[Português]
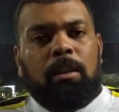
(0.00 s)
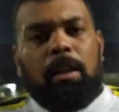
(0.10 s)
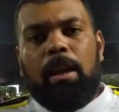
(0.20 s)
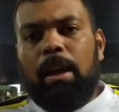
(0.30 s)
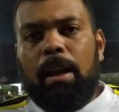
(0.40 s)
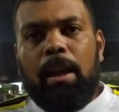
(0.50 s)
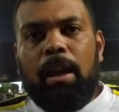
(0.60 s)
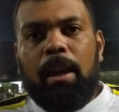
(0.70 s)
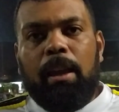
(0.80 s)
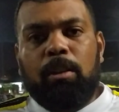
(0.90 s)

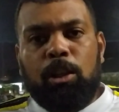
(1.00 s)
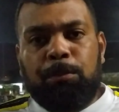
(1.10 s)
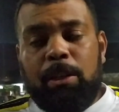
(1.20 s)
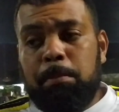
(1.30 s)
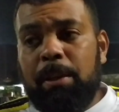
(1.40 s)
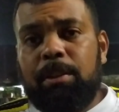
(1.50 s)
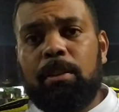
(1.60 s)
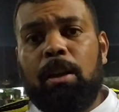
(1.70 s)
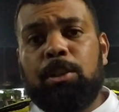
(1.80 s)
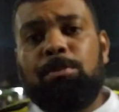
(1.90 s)
É, e nós, infelizmente,
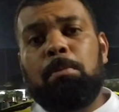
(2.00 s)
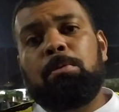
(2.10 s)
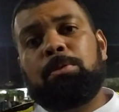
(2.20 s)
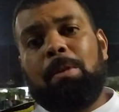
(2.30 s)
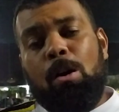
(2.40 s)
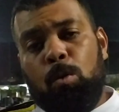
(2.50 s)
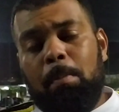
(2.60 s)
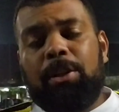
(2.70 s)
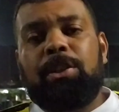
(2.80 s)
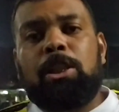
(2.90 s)
nós tivemos
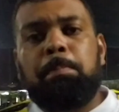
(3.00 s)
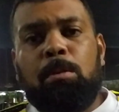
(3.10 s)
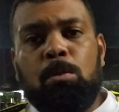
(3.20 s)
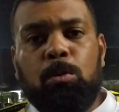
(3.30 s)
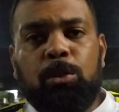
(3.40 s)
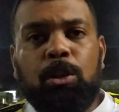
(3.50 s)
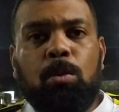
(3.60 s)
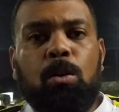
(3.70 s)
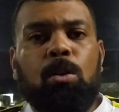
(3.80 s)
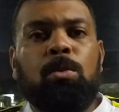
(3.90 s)
algumas chances para concluir em
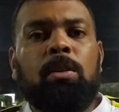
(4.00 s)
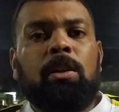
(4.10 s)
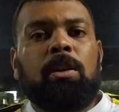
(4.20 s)
gol.